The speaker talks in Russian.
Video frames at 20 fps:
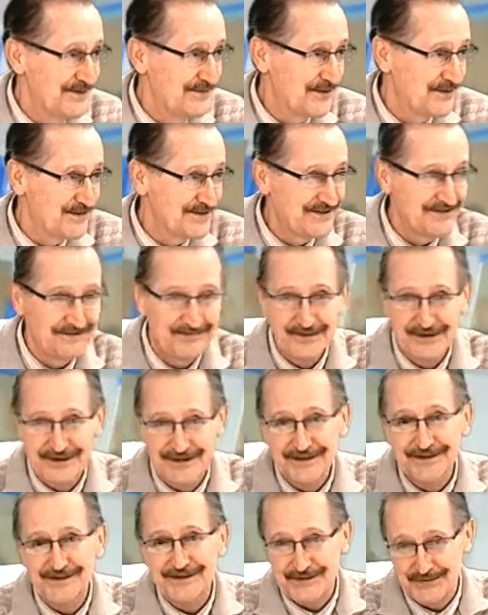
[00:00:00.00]
Просто в
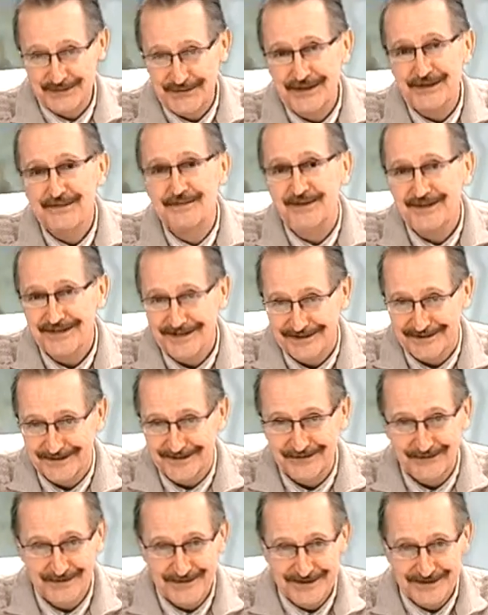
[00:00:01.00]
бахилах сюда и приехал.
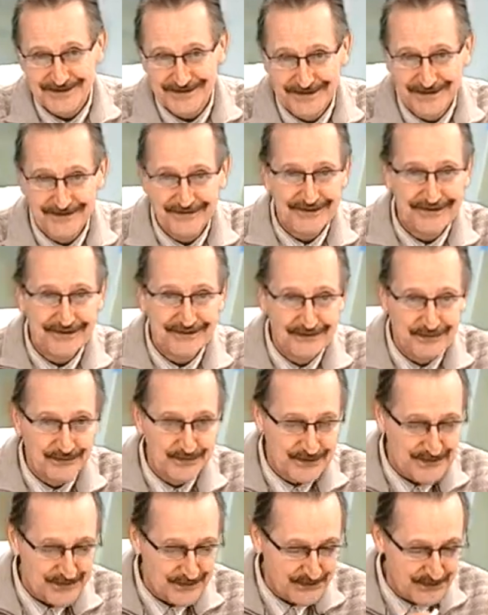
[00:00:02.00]
То есть это говорит о том,
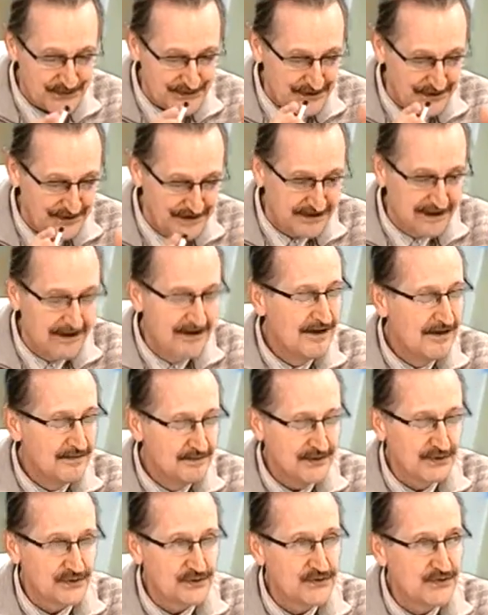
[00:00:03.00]
насколько человек
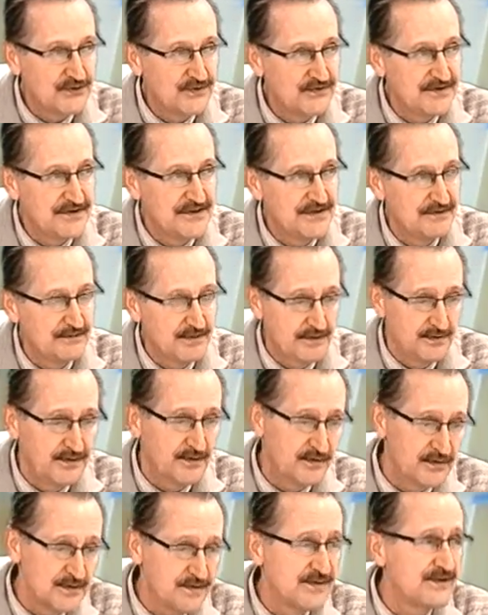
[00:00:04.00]
погружен во все эти проблемы. Но ну,
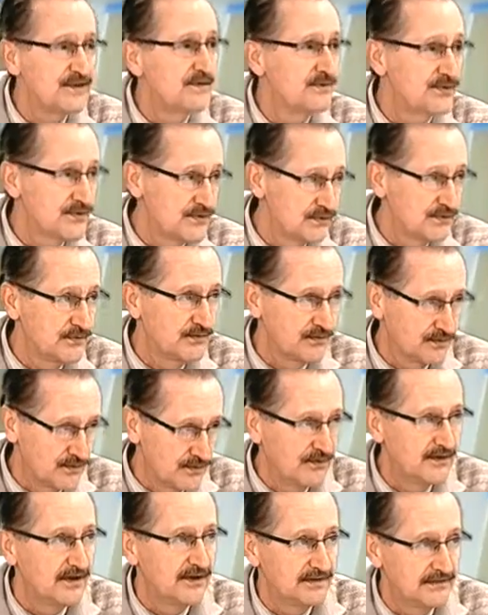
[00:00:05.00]
спасибо, что
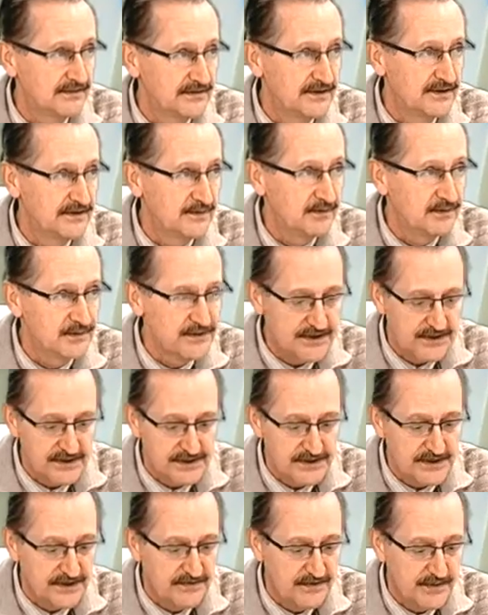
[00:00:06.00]
урвали вот эти полчаса,
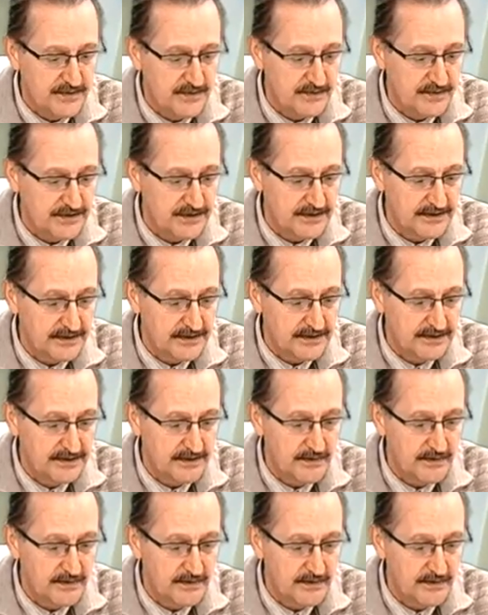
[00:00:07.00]
нашли время приехать к нам.